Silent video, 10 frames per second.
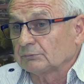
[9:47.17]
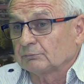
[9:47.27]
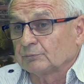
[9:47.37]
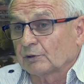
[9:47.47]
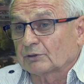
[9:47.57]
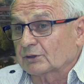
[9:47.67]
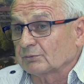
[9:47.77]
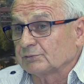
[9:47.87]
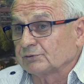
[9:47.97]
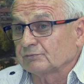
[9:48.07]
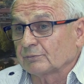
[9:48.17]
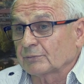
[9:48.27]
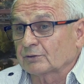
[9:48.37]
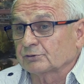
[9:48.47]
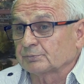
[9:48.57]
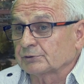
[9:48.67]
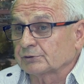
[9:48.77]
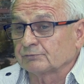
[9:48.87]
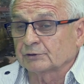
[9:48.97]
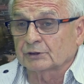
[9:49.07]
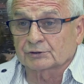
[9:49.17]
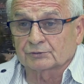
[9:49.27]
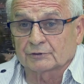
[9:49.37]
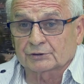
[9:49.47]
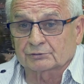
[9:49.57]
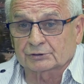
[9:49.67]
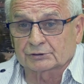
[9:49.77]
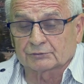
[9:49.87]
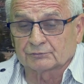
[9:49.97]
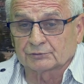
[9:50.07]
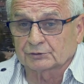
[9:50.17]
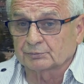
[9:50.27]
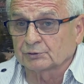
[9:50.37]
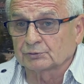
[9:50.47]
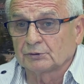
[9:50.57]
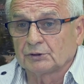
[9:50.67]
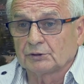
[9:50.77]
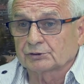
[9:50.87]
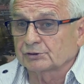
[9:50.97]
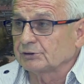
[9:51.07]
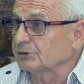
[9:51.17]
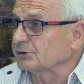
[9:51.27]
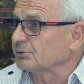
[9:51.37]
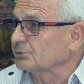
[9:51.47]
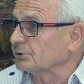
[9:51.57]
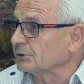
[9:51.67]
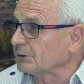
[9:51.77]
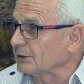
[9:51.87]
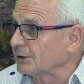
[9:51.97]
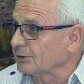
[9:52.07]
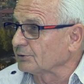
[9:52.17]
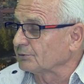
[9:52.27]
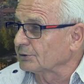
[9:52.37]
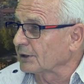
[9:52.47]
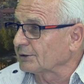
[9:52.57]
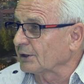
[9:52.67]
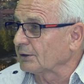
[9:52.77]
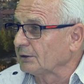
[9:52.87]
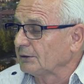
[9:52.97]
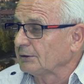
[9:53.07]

miał taką dziwną jakąś specyfikę, że uważał, że zawodnik po 30 już się nie nadaje do grania.